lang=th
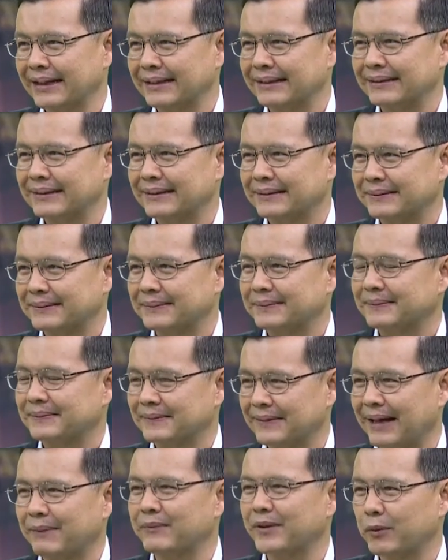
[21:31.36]

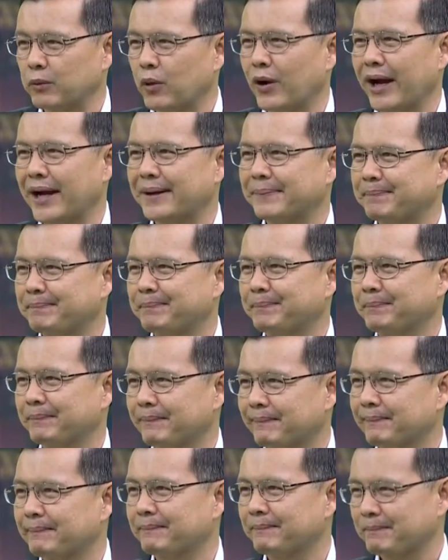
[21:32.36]
งๆ30กว่า
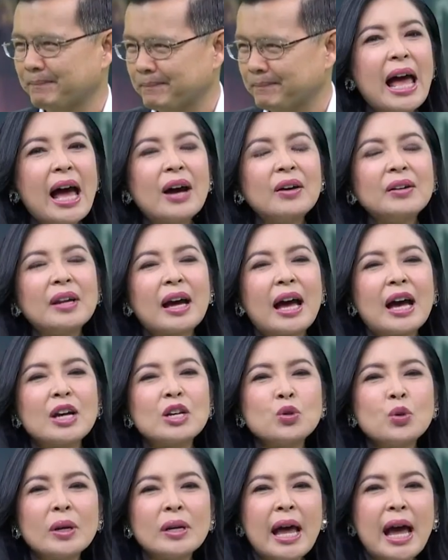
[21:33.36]
ฟังแบบแล้วนะคะ
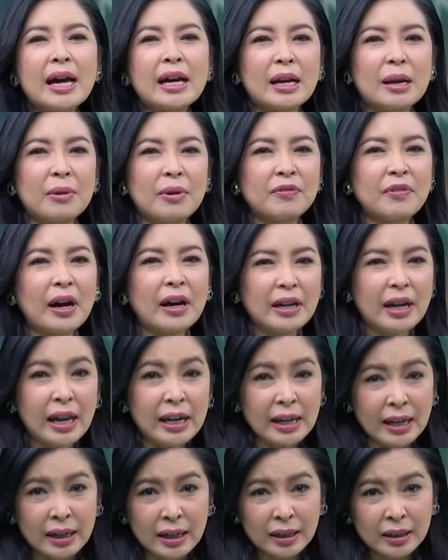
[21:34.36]
ช่วงหน้ากลับมาฟังรา
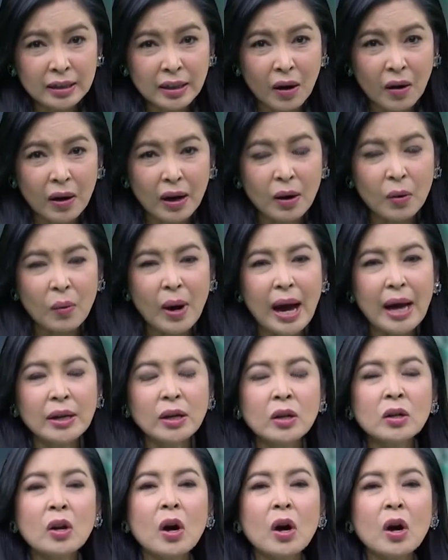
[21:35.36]
ยละเอียดกันต่อค่ะว่า